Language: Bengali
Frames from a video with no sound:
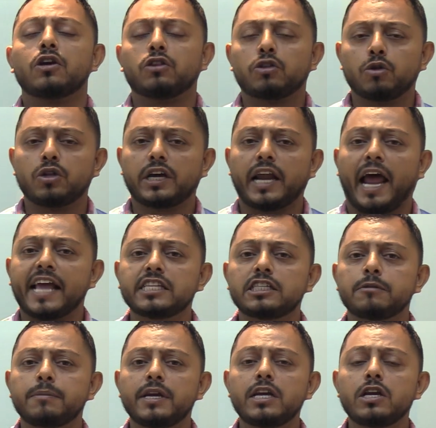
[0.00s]
দুদকের
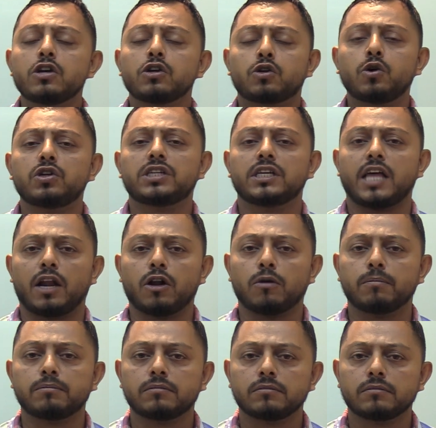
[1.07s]
আইনজীবী খুরশিদ আলম